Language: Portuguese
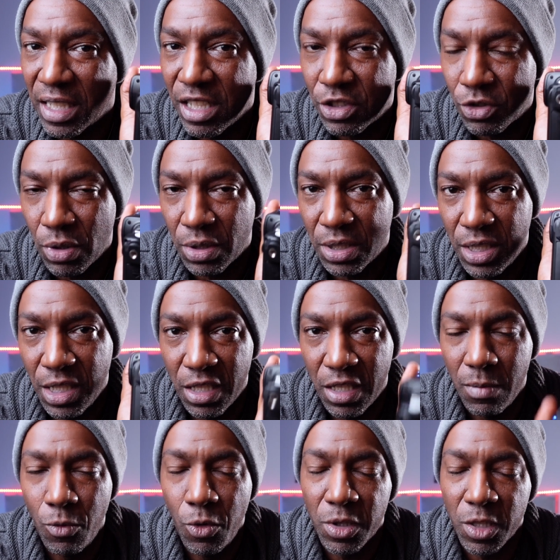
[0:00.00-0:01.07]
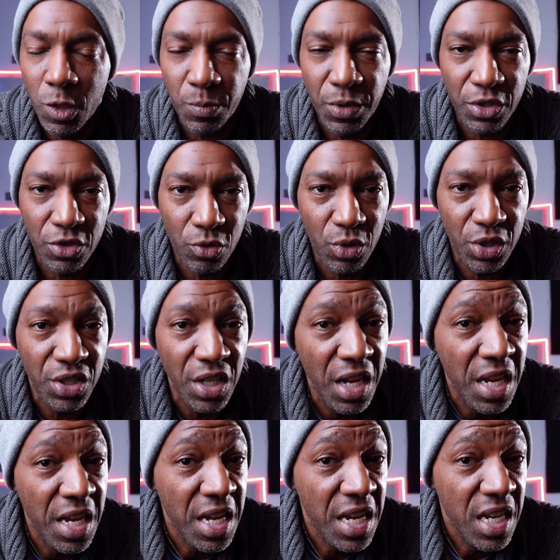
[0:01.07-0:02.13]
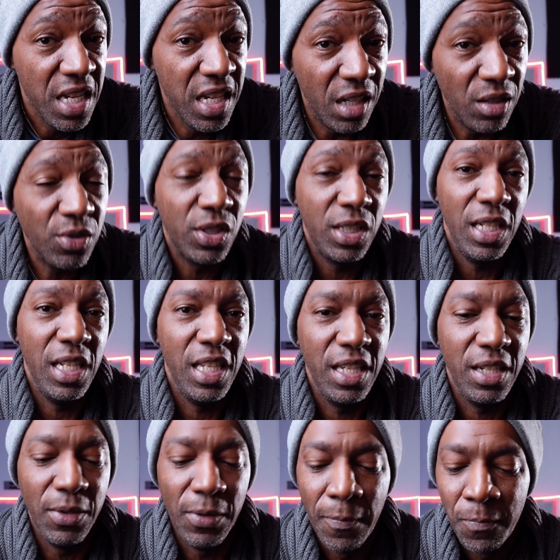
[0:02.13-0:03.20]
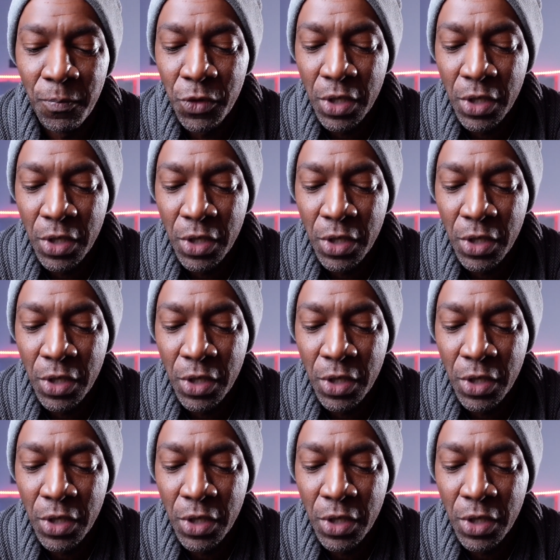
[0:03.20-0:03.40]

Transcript: nisso aqui que muitas pessoas não se ligam.